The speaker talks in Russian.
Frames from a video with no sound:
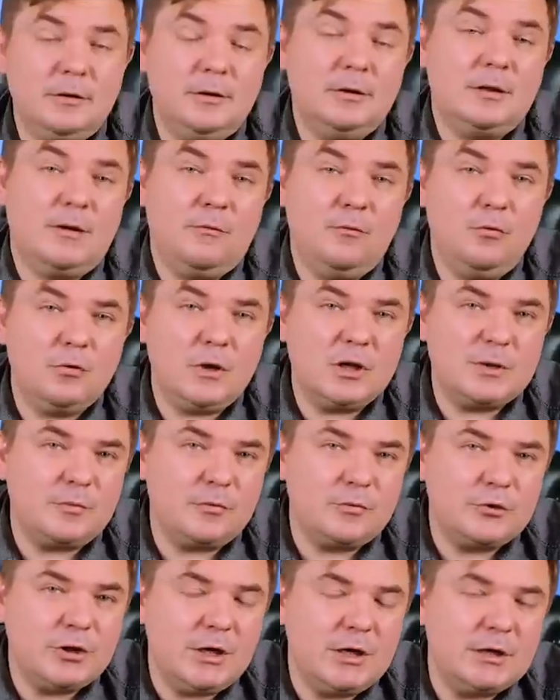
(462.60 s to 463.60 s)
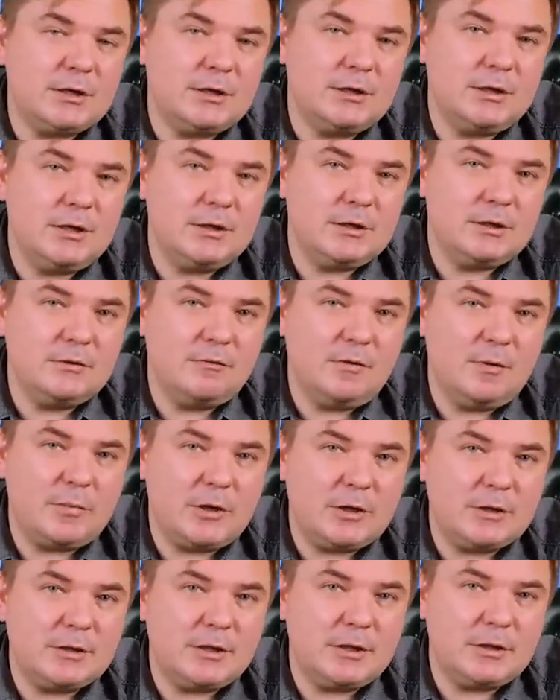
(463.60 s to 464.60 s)
Итого у нас получается
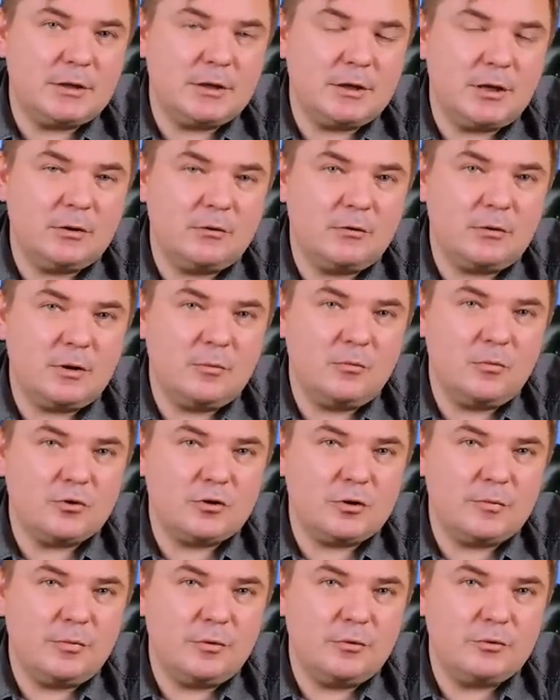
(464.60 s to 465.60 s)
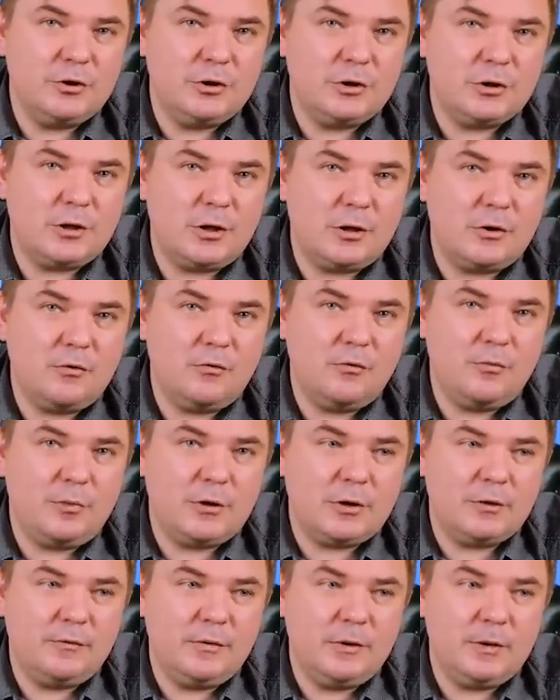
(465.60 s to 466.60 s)
32%, которые можно получить от такого
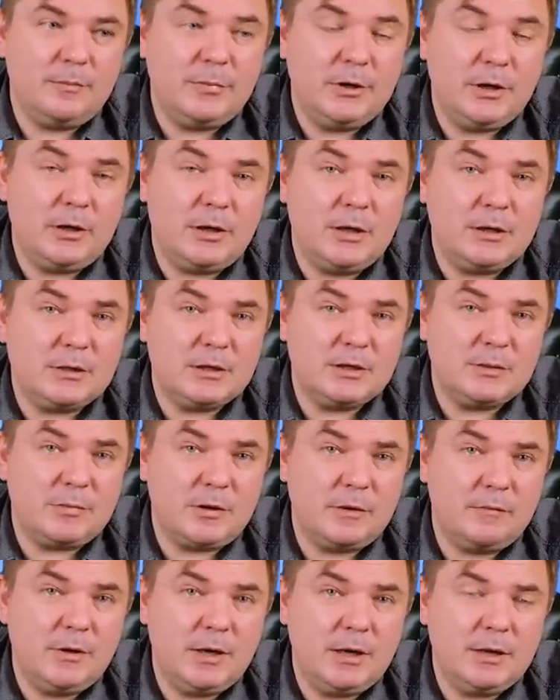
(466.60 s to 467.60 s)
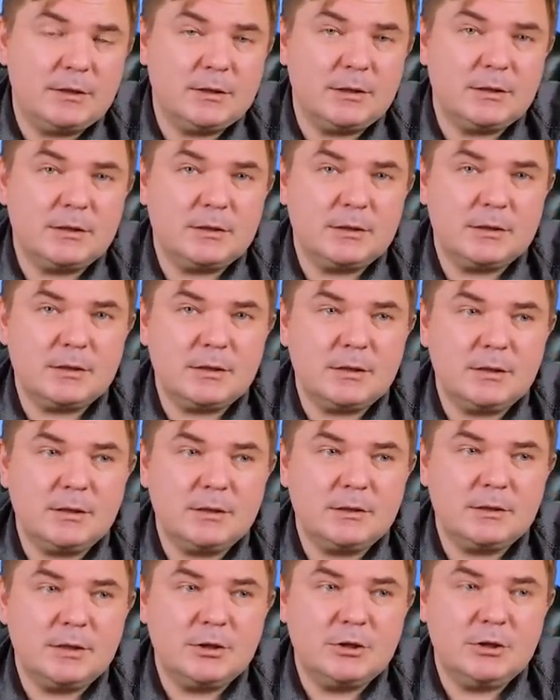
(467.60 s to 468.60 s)
портфеля. Прекрасно справляется с
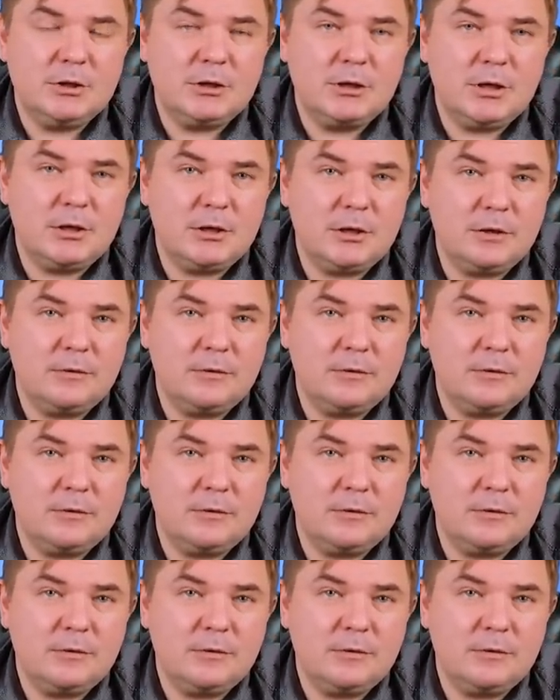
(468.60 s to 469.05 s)
э, защитой от